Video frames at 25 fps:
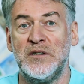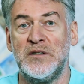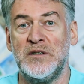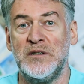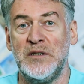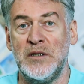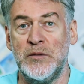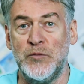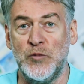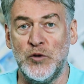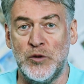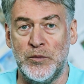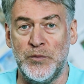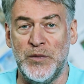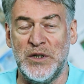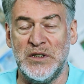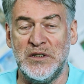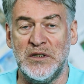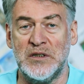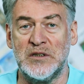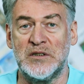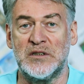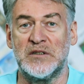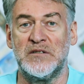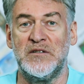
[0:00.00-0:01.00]
Снимут
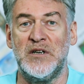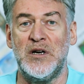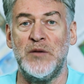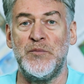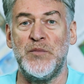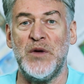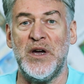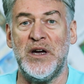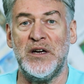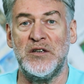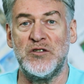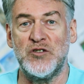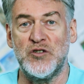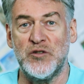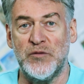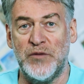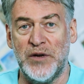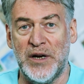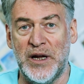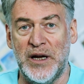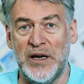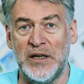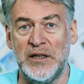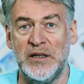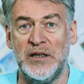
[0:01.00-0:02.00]
Мединского, опять же,
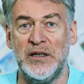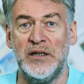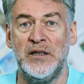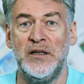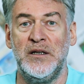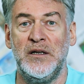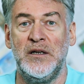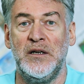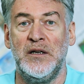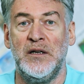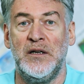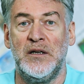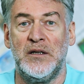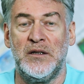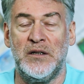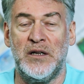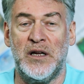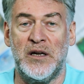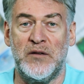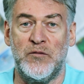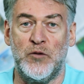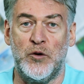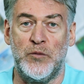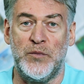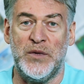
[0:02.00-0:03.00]
вряд ли
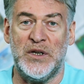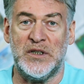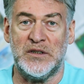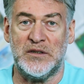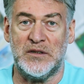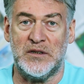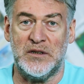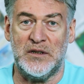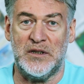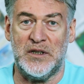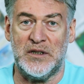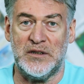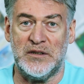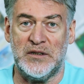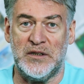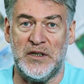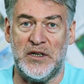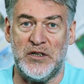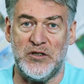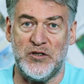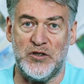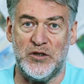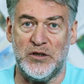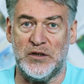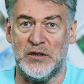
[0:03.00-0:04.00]
на его место
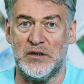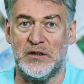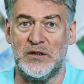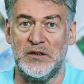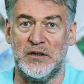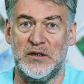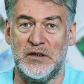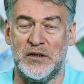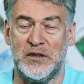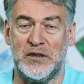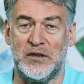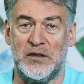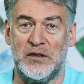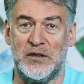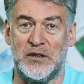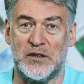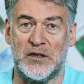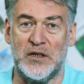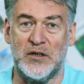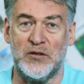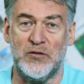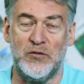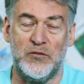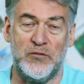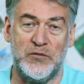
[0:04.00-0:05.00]
назначат э,
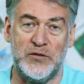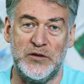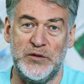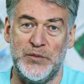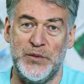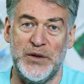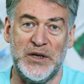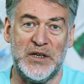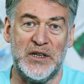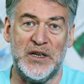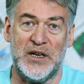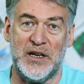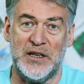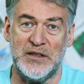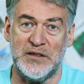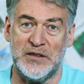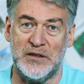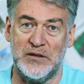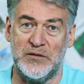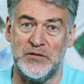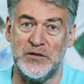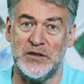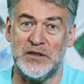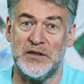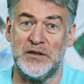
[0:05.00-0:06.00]
какого-нибудь
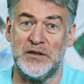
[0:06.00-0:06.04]
прекрасного